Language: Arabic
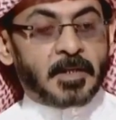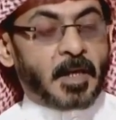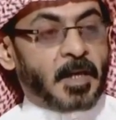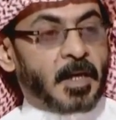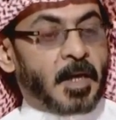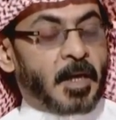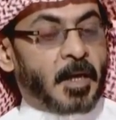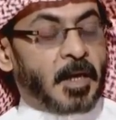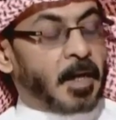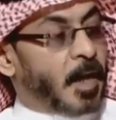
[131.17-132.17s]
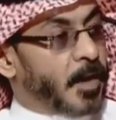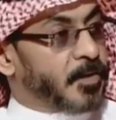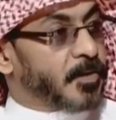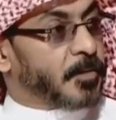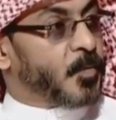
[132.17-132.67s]

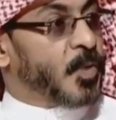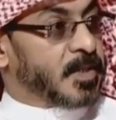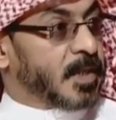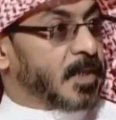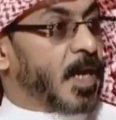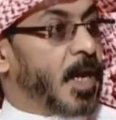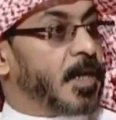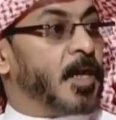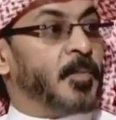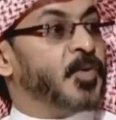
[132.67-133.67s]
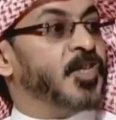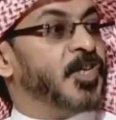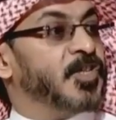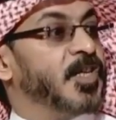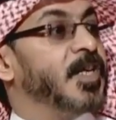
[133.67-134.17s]
القرض والاستقطاع حقه لمده
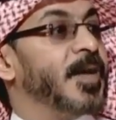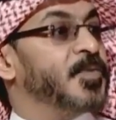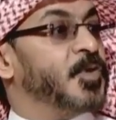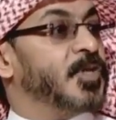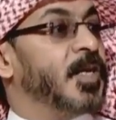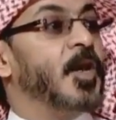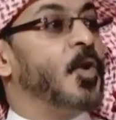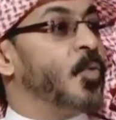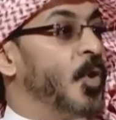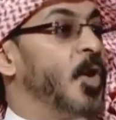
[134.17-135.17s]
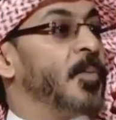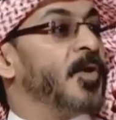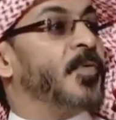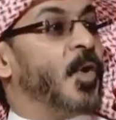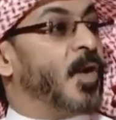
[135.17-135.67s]
20 25 واليوم
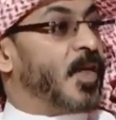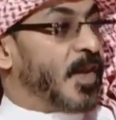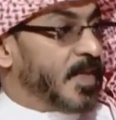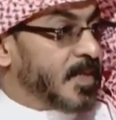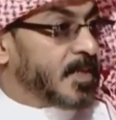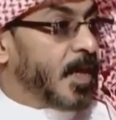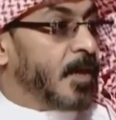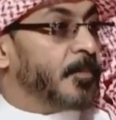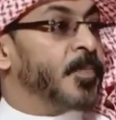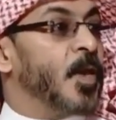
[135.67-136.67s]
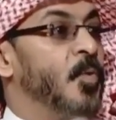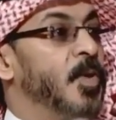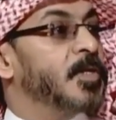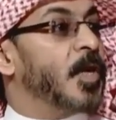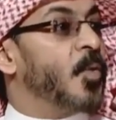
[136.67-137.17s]
رفعوه الى 30 سنه
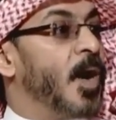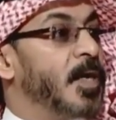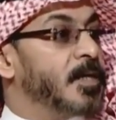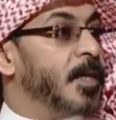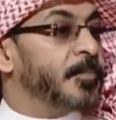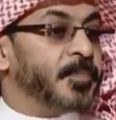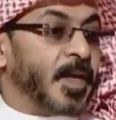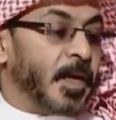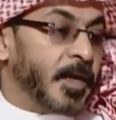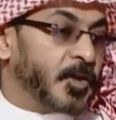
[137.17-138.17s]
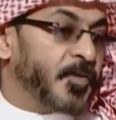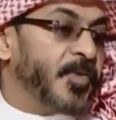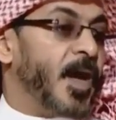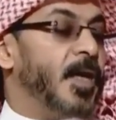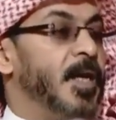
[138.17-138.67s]
وسيواجه
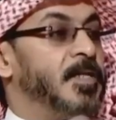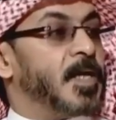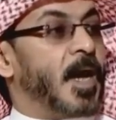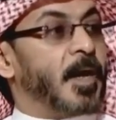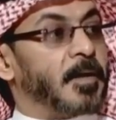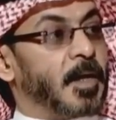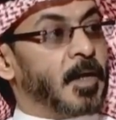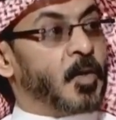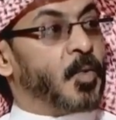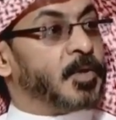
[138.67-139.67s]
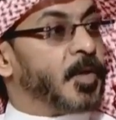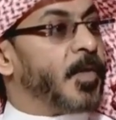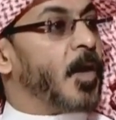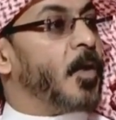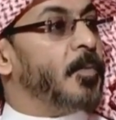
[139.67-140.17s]
ارتفاع الأسعار اللي هو
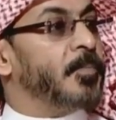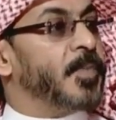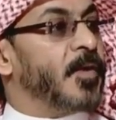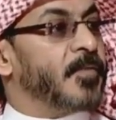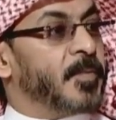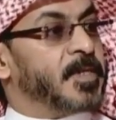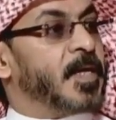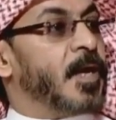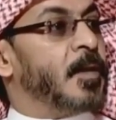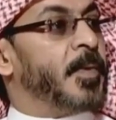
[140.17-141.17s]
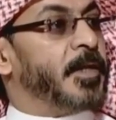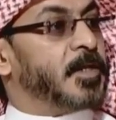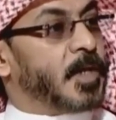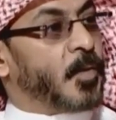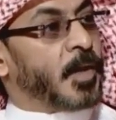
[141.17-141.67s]
التضخم في مجال
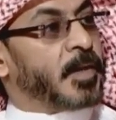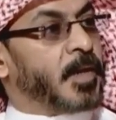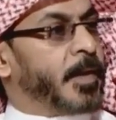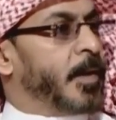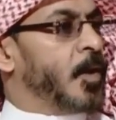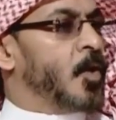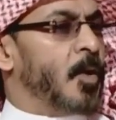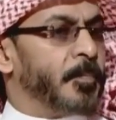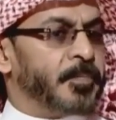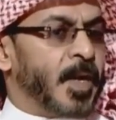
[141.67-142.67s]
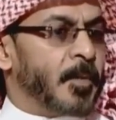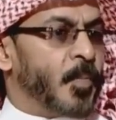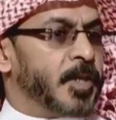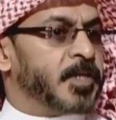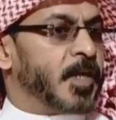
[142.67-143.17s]
المعيشة والغذاء يعني اليوم
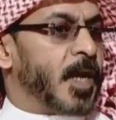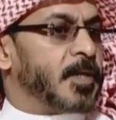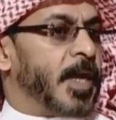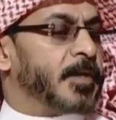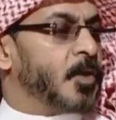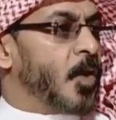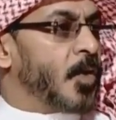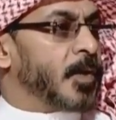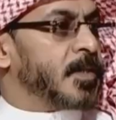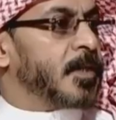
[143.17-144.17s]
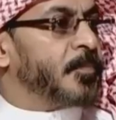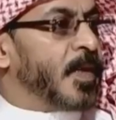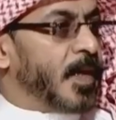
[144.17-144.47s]
مؤشرات حتى أوغست